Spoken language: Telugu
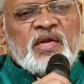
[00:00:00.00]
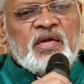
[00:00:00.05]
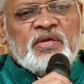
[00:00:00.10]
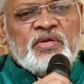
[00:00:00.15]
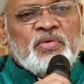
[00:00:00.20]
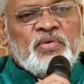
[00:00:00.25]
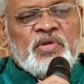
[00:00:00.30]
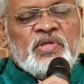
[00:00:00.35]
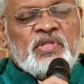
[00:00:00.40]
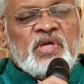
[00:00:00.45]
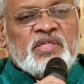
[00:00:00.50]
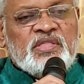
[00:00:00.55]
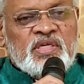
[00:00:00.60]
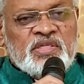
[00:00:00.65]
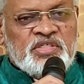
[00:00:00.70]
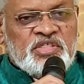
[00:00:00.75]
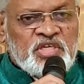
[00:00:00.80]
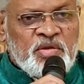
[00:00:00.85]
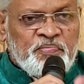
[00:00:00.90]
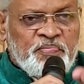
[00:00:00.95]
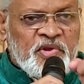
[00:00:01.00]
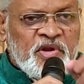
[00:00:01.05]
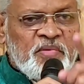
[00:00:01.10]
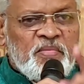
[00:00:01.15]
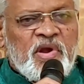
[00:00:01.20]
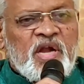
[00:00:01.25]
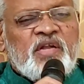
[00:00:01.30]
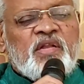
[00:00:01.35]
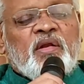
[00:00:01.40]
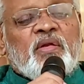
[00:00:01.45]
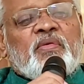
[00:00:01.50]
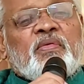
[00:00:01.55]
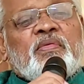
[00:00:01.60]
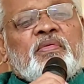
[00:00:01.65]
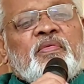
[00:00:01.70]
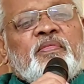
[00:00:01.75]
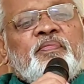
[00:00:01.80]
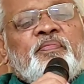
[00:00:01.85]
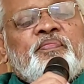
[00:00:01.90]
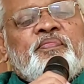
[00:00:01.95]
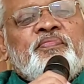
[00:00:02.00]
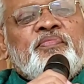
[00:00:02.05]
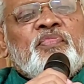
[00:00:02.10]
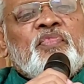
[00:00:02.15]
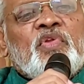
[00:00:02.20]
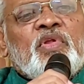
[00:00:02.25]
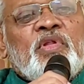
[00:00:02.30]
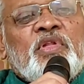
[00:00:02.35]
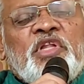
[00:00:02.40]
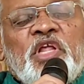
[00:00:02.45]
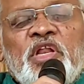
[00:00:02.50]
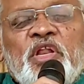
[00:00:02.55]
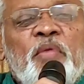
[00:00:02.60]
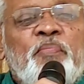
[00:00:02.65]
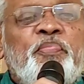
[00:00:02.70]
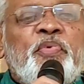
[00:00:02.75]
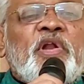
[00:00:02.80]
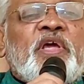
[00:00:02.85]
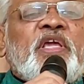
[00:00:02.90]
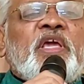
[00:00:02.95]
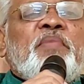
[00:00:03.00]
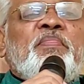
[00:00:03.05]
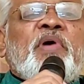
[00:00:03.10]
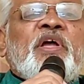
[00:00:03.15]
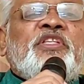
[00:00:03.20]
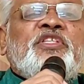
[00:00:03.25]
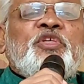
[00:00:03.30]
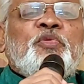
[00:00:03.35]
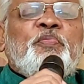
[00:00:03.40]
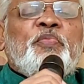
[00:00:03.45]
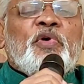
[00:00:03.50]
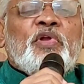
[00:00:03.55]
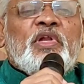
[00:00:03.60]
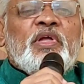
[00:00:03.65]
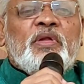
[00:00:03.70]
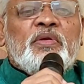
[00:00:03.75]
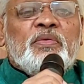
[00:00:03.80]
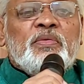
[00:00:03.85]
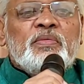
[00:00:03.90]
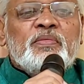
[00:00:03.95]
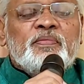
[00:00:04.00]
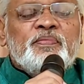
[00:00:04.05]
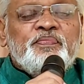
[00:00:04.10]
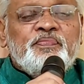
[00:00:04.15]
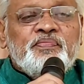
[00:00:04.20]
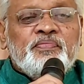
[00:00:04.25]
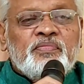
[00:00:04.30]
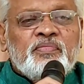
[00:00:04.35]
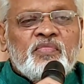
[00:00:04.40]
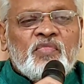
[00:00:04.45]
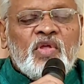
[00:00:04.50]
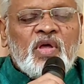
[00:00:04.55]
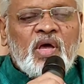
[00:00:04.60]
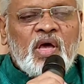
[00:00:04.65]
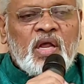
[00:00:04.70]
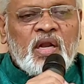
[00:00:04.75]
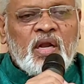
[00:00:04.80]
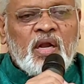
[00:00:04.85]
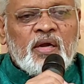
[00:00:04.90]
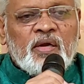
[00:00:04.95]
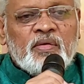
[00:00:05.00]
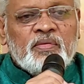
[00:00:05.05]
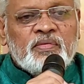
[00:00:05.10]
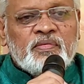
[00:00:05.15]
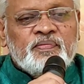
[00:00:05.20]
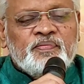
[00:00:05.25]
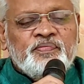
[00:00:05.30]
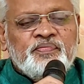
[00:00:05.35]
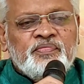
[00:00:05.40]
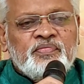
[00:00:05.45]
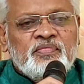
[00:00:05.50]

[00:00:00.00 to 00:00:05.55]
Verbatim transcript: నేను అడగటం లేదు అతను చెప్పిన మాటలు నేను ఎప్పటికీ మర్చిపోలేను అన్నాడు